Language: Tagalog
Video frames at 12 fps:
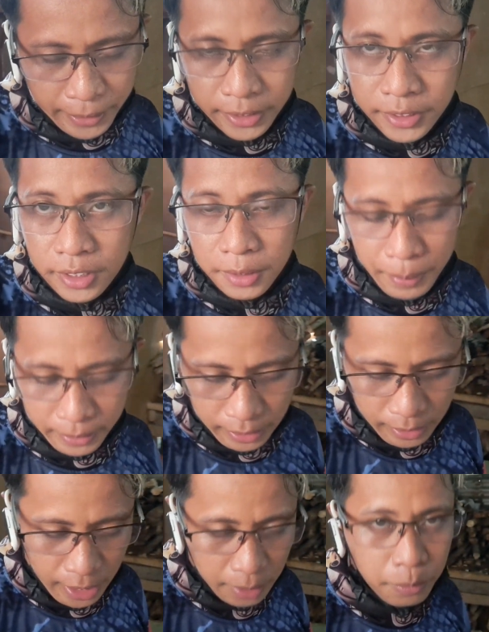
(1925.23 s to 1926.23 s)
Paki-share,
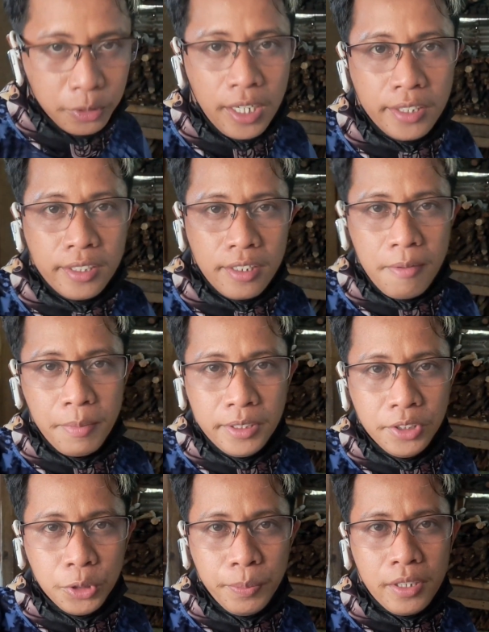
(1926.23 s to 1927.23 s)
paki-like po sa ating uh,
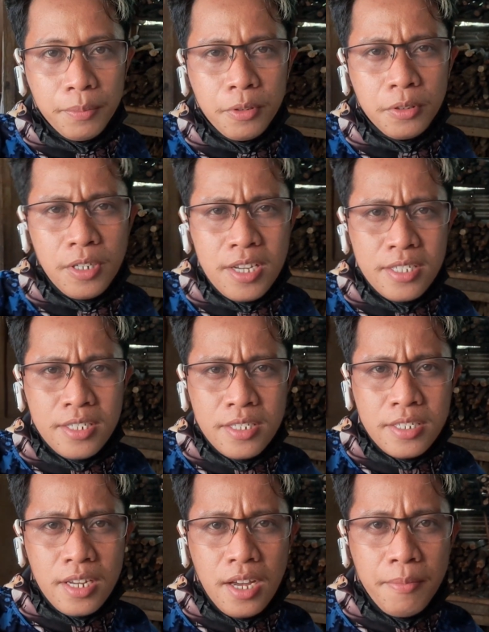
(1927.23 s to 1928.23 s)
videos para po
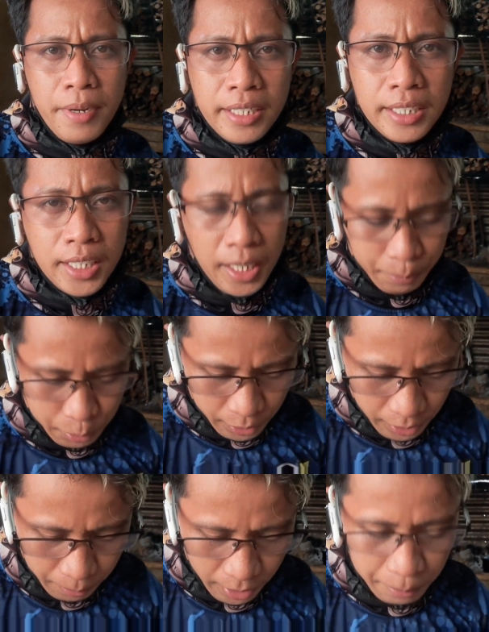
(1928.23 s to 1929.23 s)
sa mahirap. So,
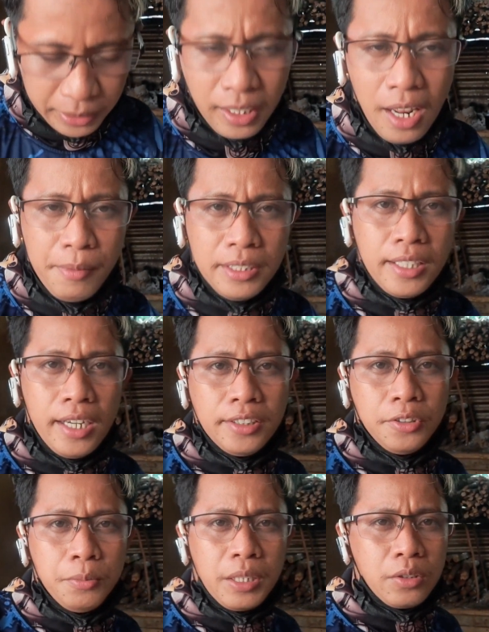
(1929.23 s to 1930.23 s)
ayan. Maraming salamat
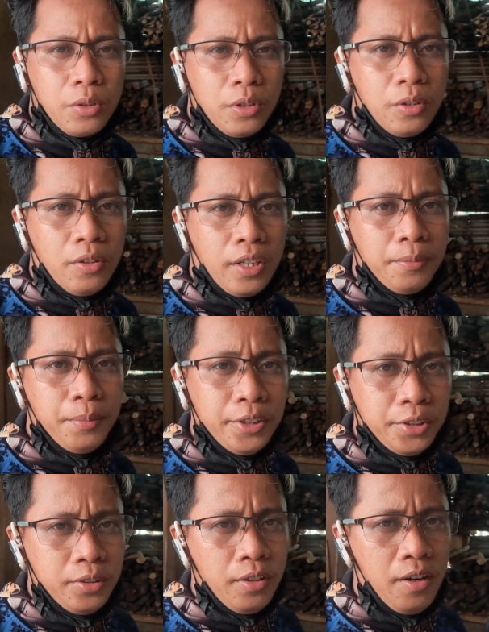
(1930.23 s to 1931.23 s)
guys sa inyong pagtulong. God
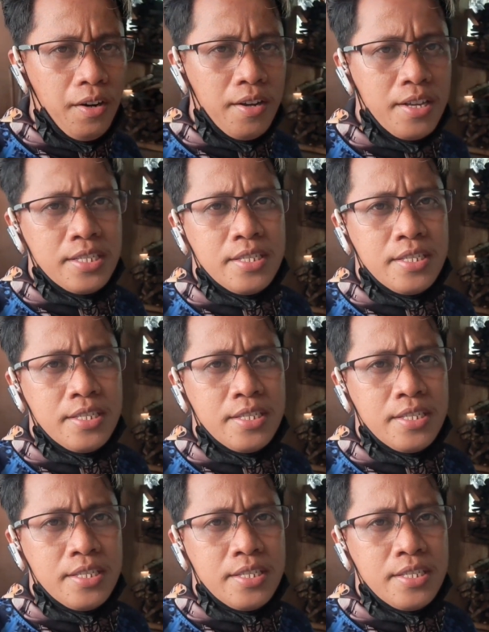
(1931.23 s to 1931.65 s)
bless you.